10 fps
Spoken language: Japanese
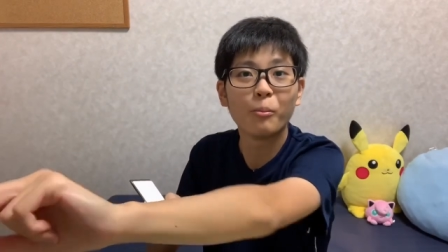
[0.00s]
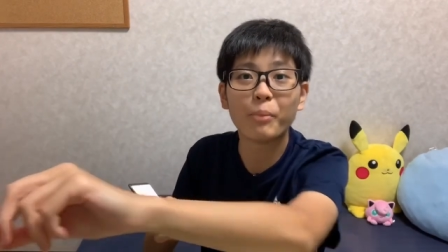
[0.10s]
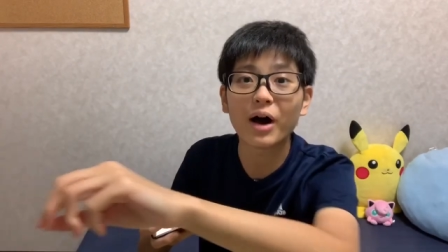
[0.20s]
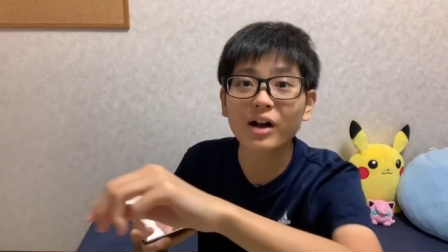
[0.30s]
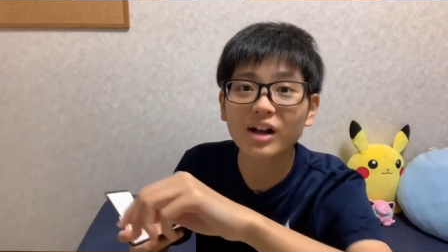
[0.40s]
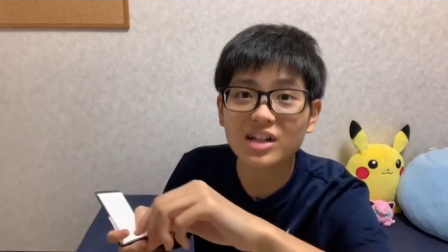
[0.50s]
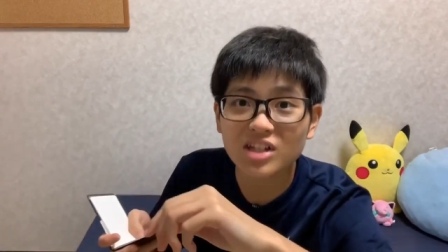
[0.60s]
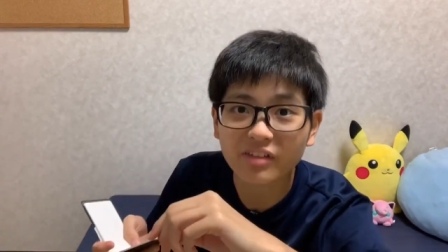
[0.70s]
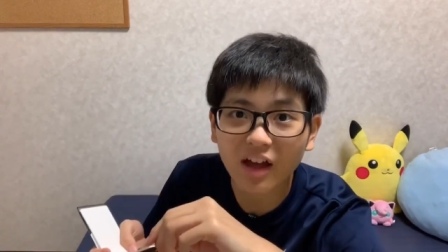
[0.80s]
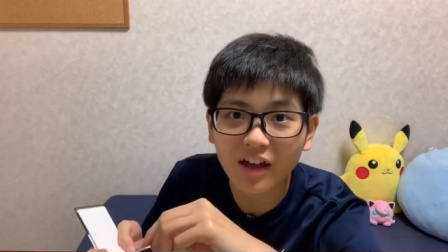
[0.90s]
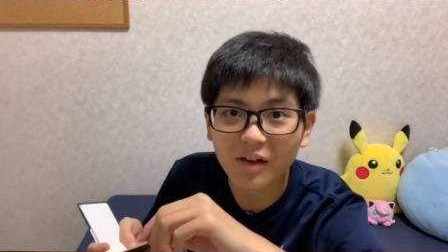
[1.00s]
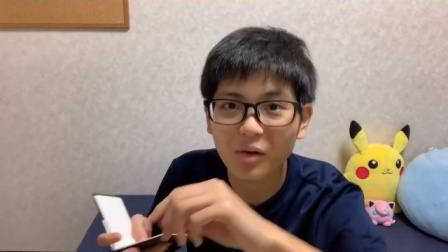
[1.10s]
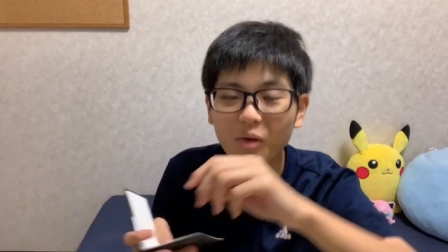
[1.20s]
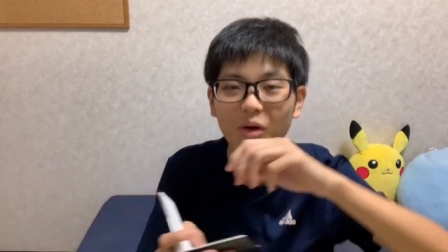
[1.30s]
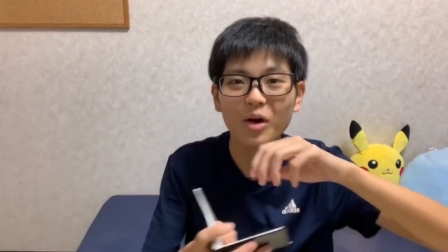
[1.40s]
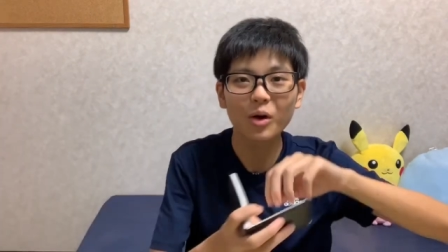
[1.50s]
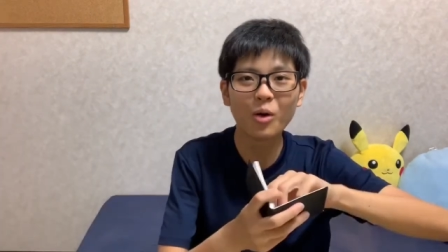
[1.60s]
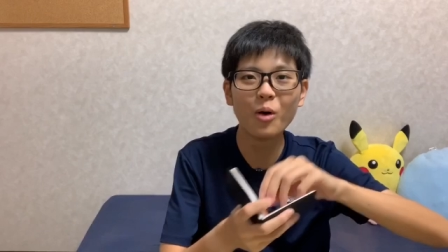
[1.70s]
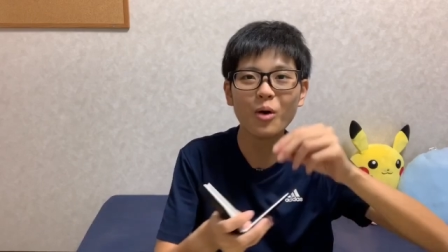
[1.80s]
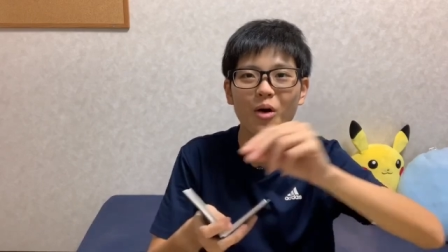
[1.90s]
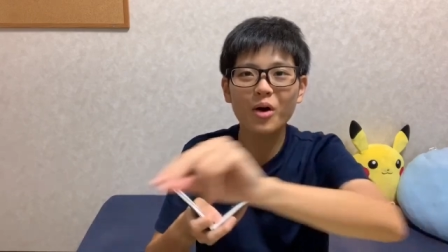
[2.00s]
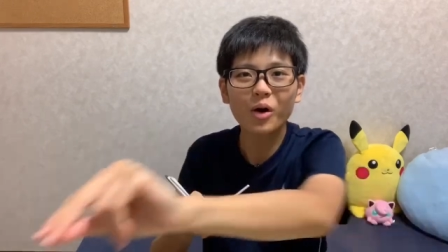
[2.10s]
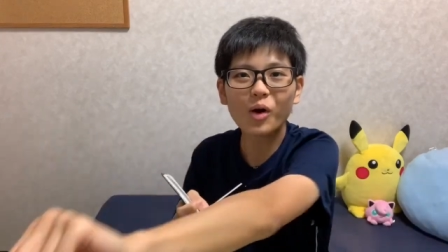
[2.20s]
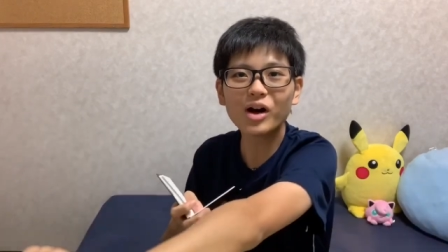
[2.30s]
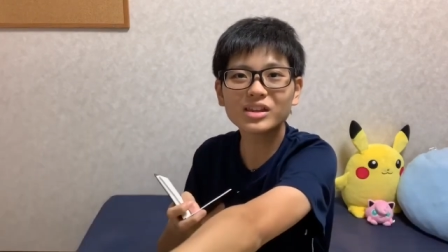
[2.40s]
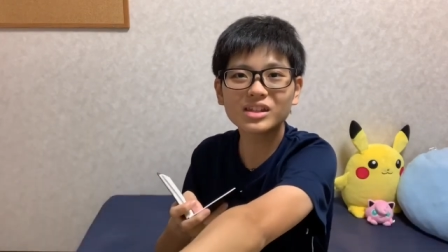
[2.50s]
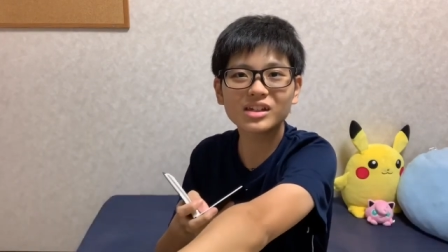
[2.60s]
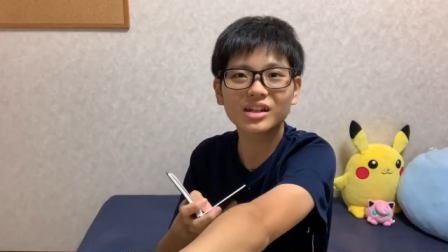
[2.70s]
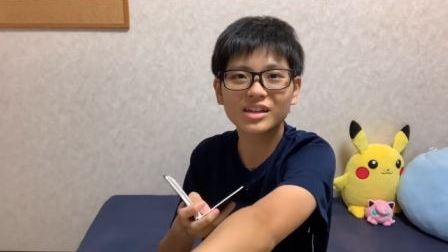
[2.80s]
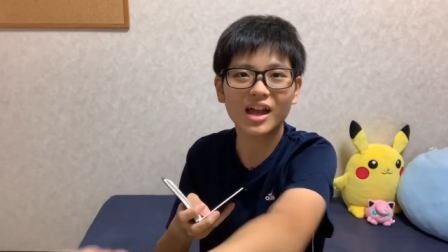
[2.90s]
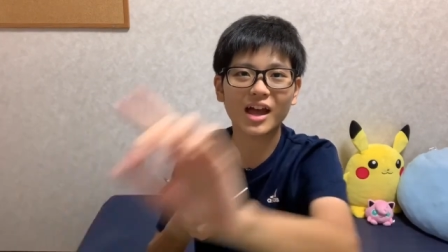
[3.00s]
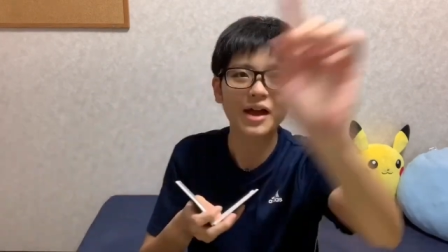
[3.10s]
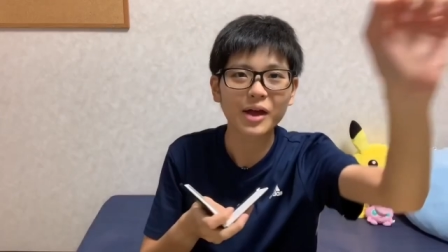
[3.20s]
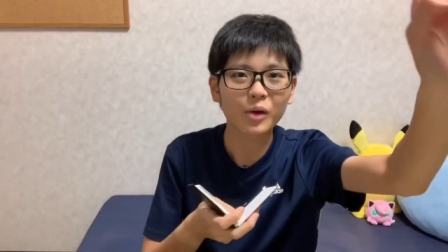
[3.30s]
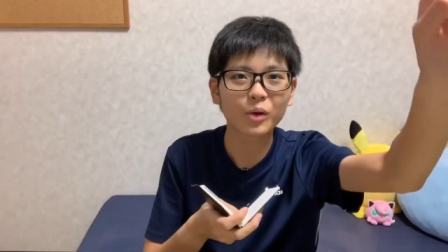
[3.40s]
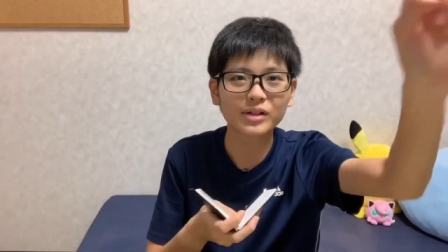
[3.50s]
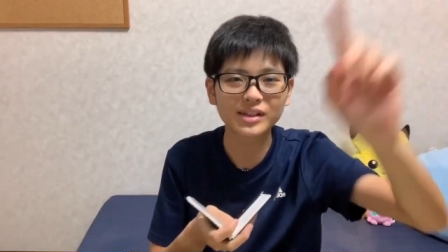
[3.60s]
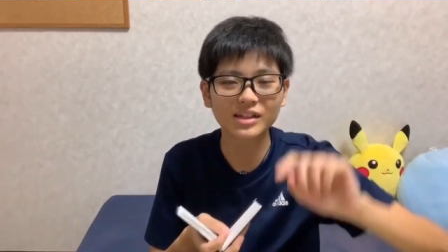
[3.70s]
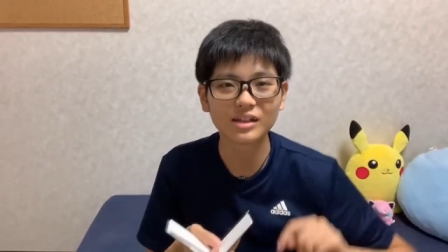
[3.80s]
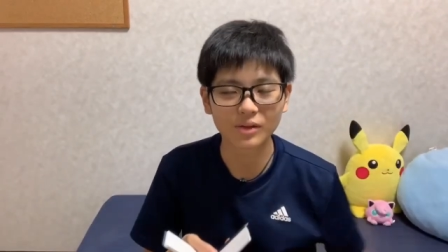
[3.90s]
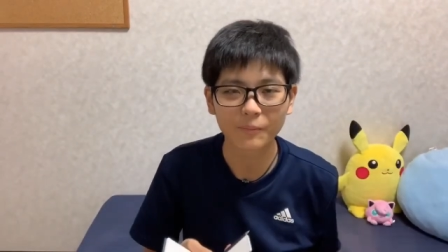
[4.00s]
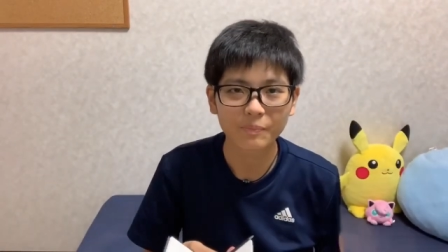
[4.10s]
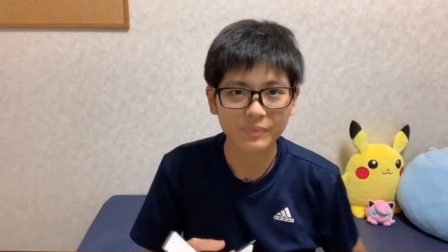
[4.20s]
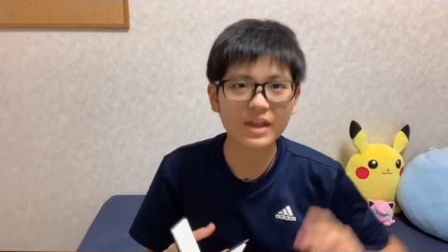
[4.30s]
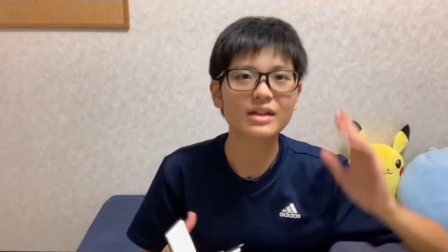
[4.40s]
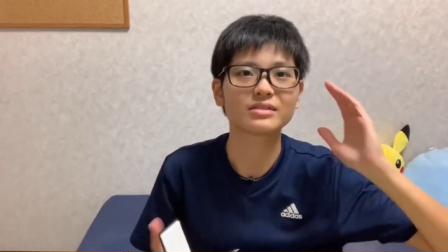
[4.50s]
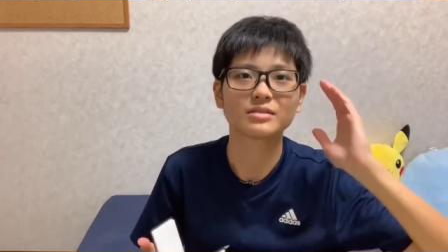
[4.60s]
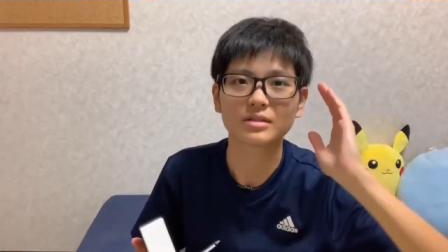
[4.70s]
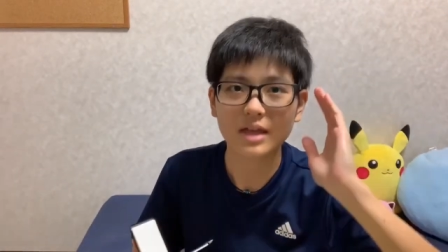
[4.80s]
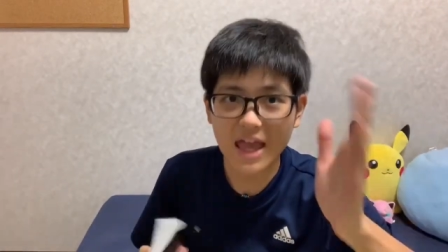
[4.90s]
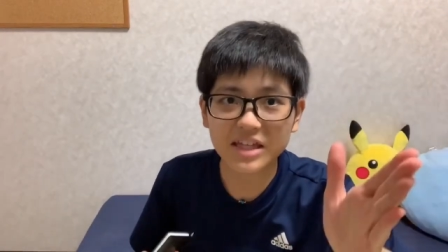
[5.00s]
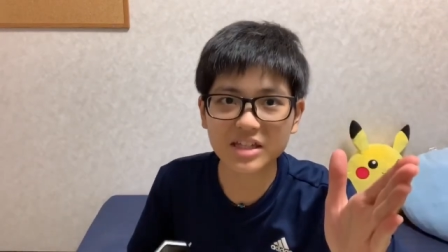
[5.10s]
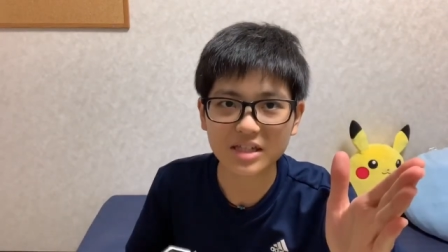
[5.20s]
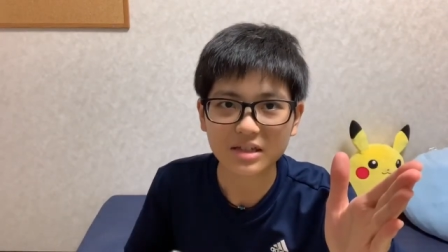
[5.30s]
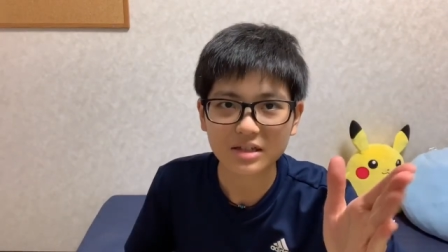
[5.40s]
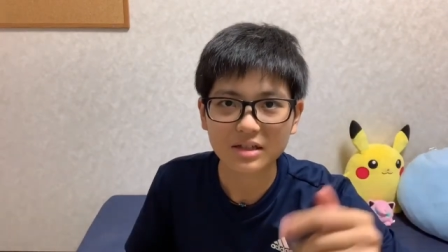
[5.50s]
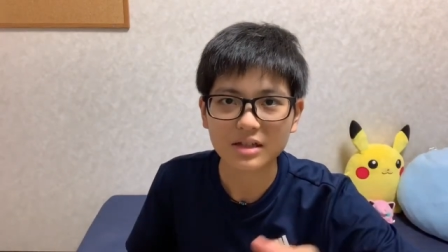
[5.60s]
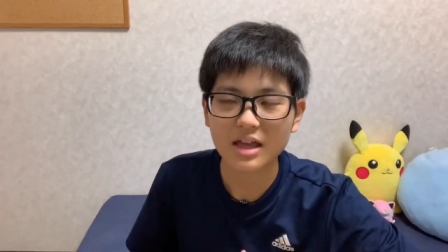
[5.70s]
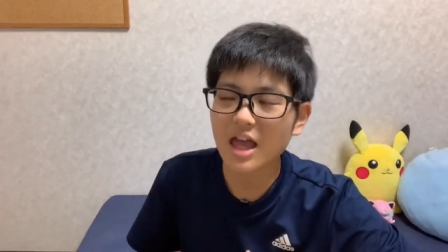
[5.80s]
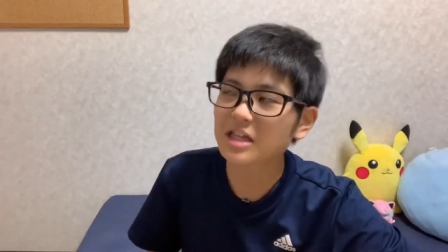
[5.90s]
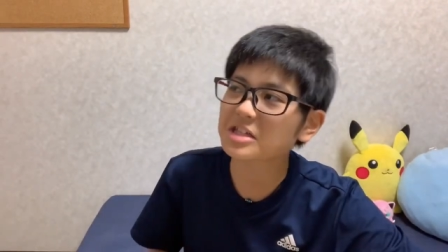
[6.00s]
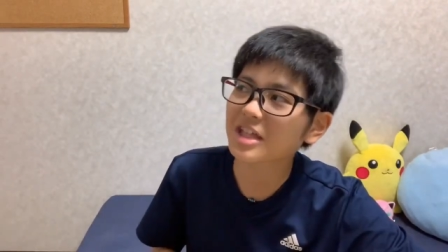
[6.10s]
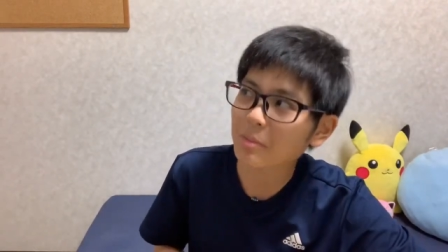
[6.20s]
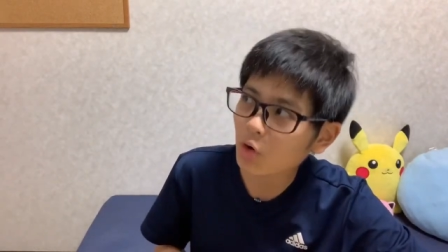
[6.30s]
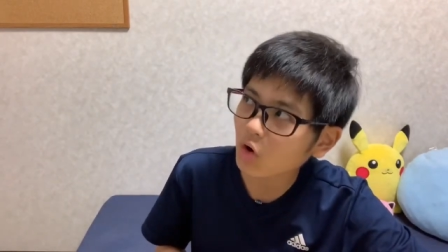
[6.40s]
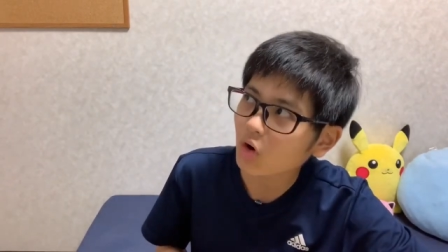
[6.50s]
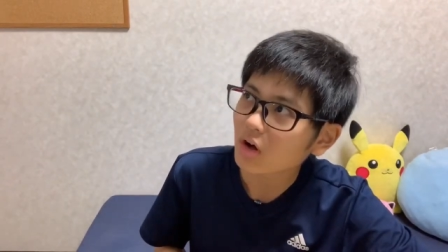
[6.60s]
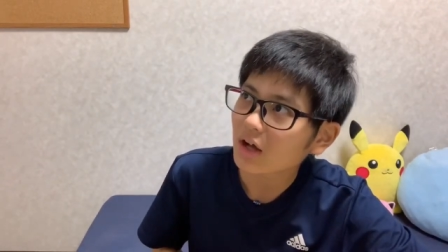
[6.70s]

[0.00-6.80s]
バカじゃないこう、こうやって入れて、こうやってやってんの。で、駅。駅でも、